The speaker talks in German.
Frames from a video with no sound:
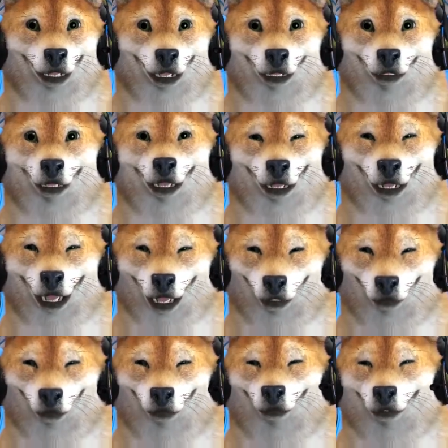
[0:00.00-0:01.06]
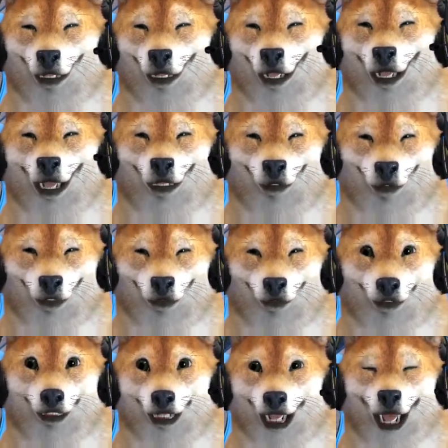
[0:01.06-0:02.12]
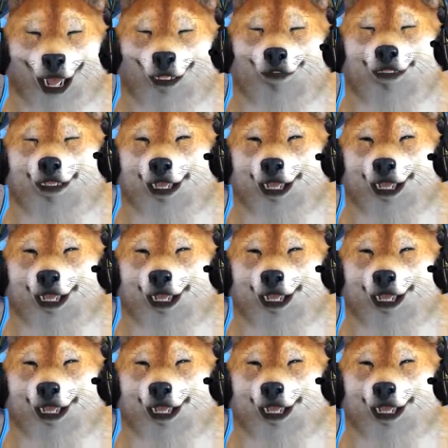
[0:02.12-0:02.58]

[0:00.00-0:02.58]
Bitte lassen Sie mich. Dankeschön, sehr nett von Ihnen.